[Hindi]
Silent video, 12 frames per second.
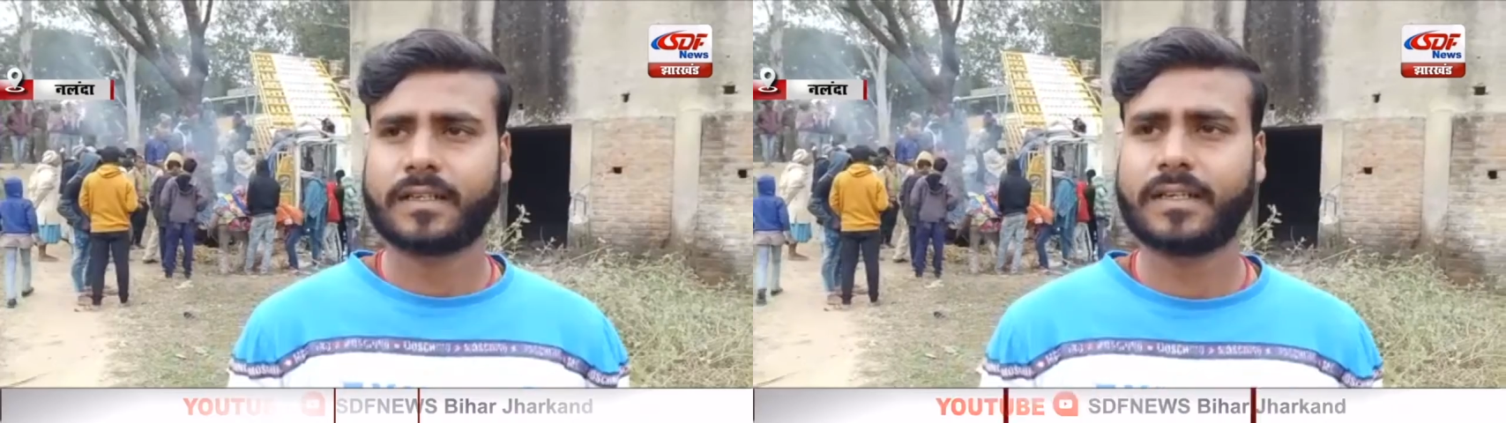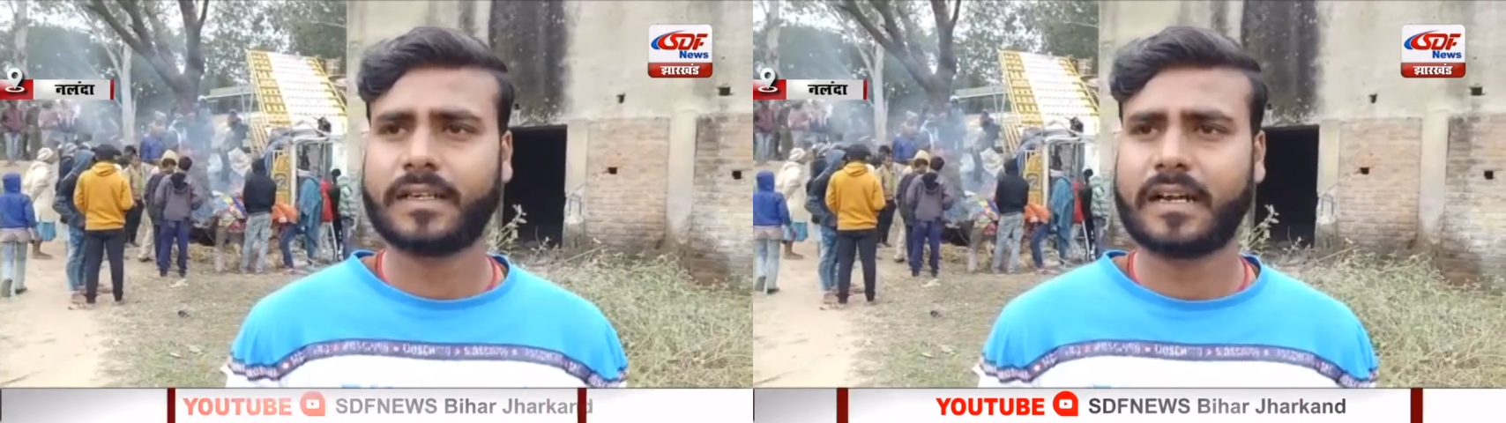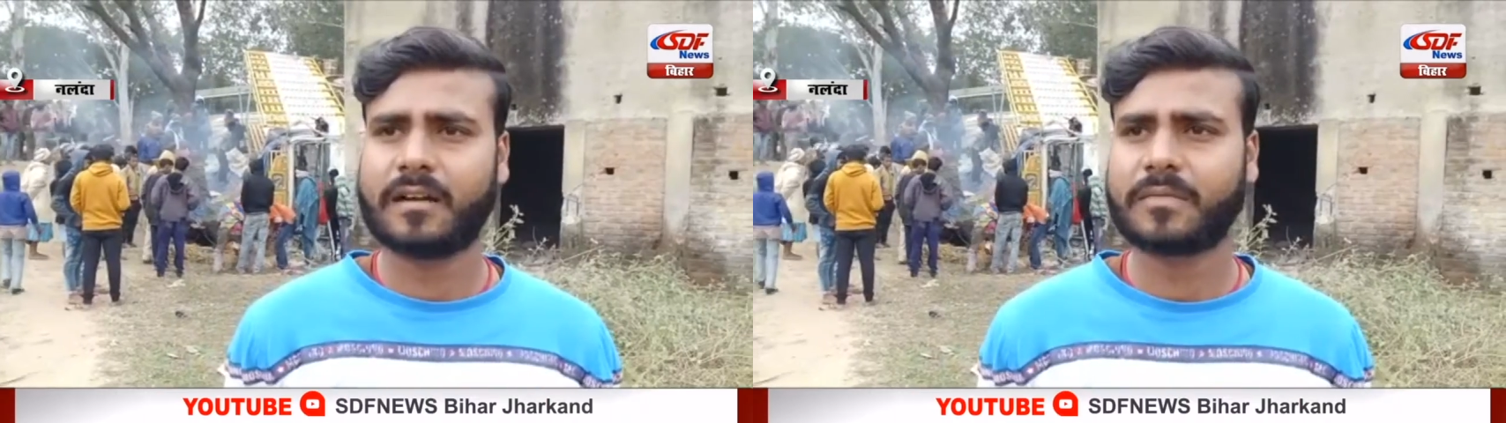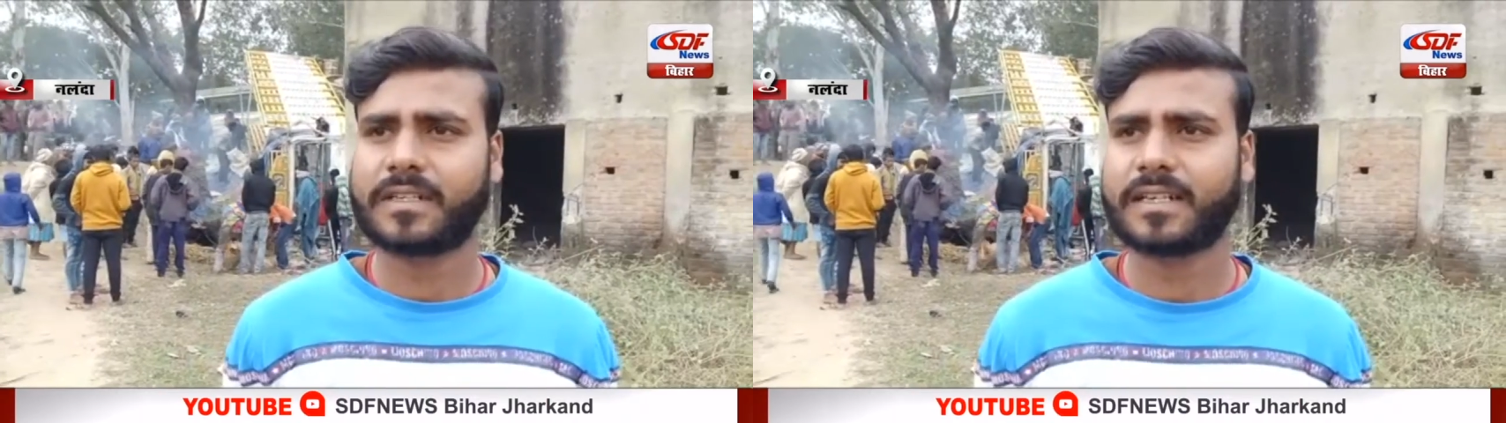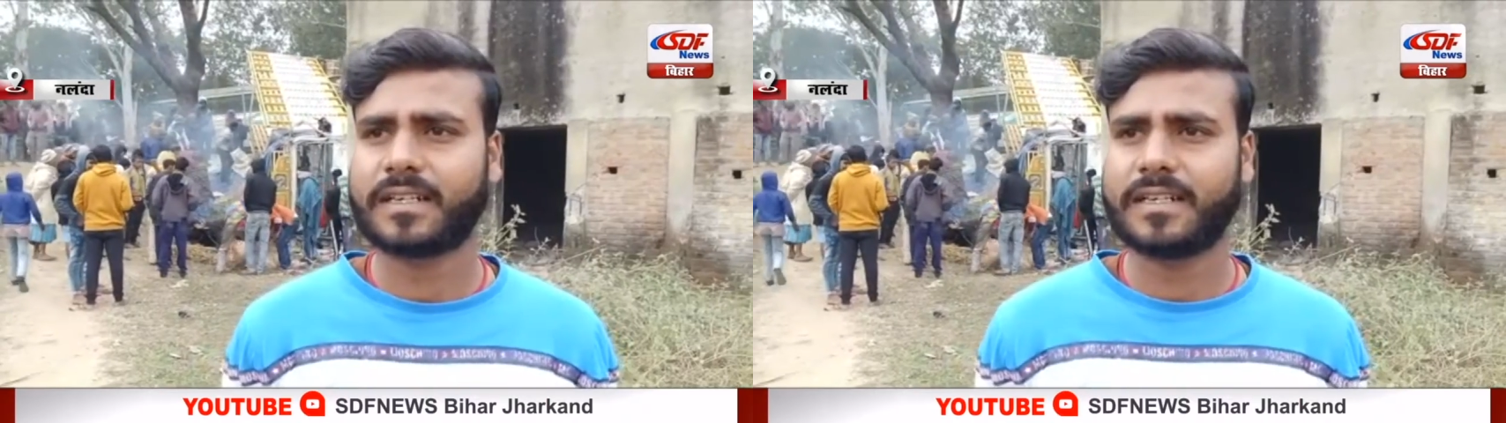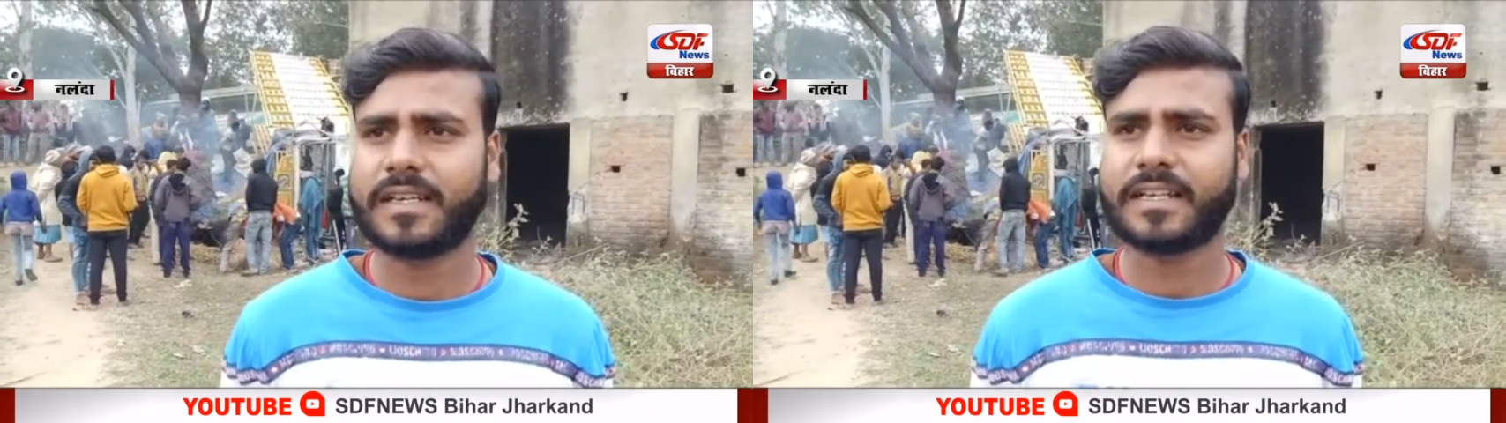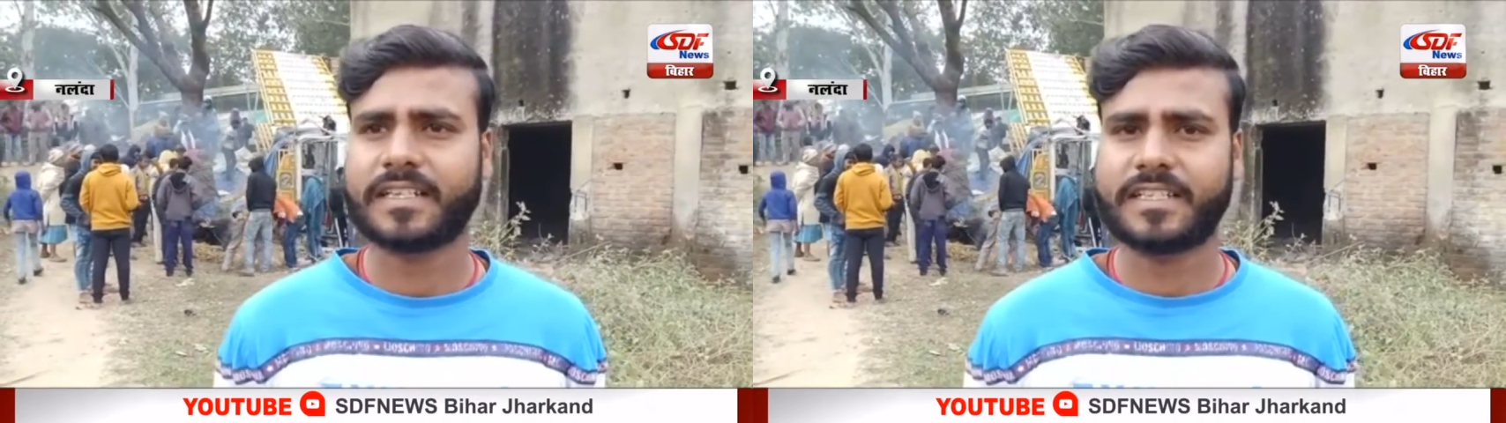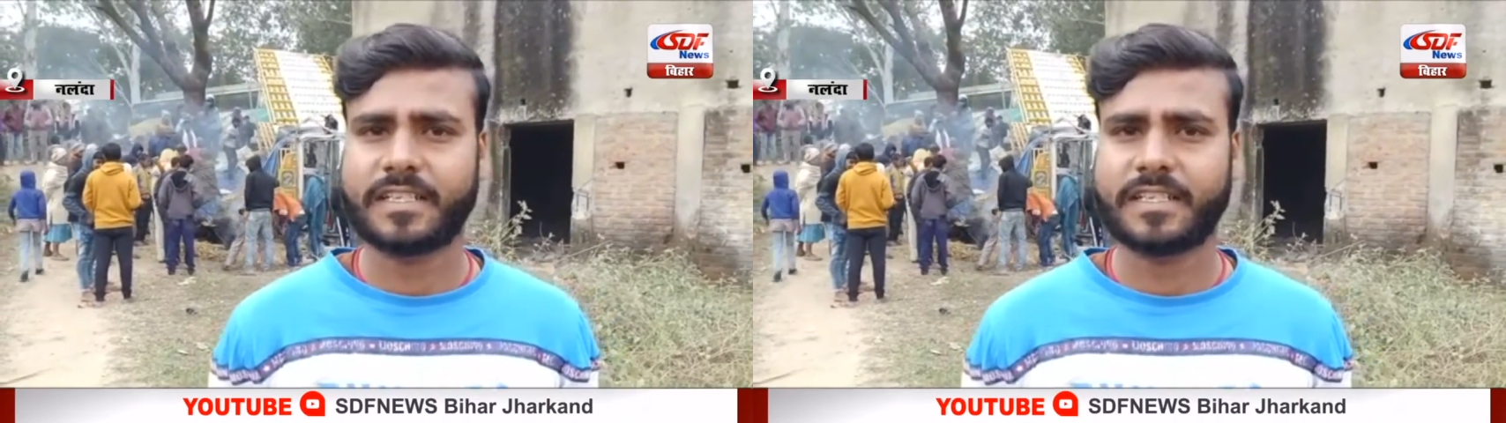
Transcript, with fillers: ग्राम ककड़िया के